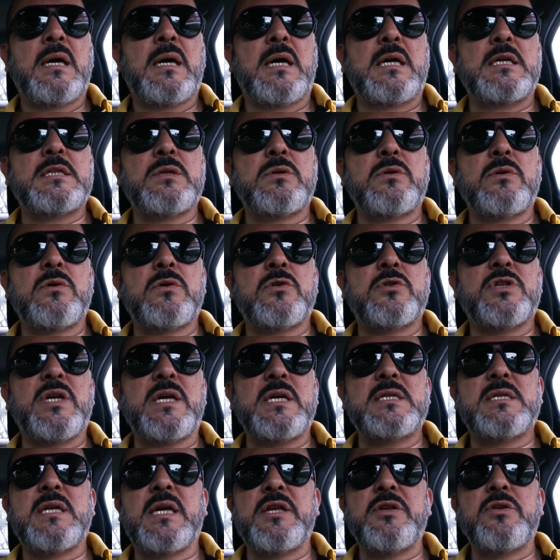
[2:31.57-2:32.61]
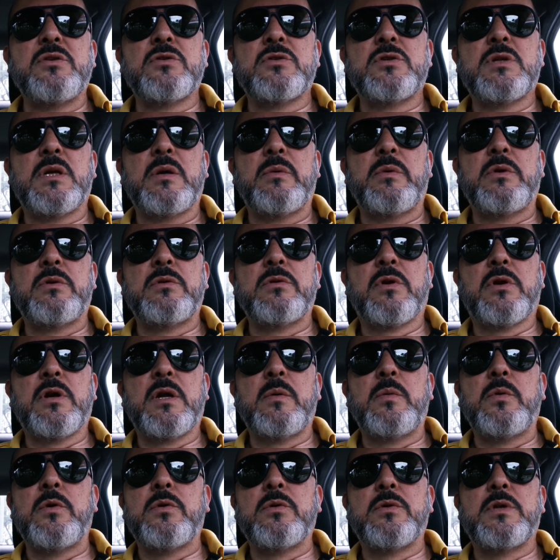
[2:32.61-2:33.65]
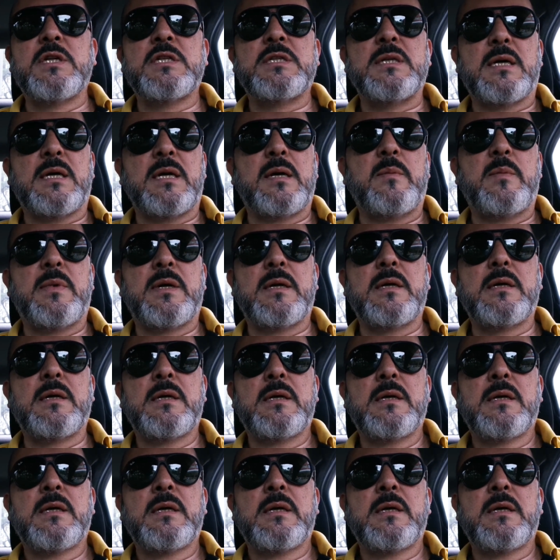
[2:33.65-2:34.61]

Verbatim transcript: hace unos seis años que vi uno review de esta cámara,